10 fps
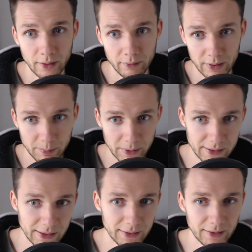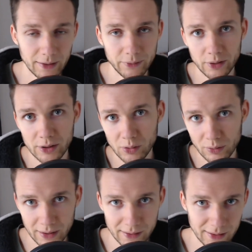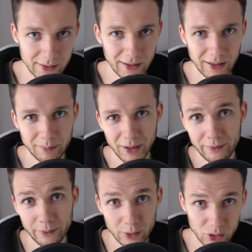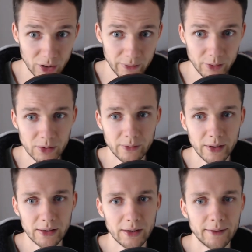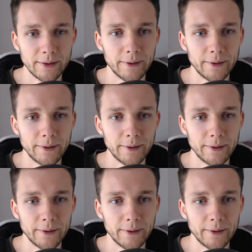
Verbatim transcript: was passieren kann für Gesundheitssystem, ja, Wirtschaft und so weiter.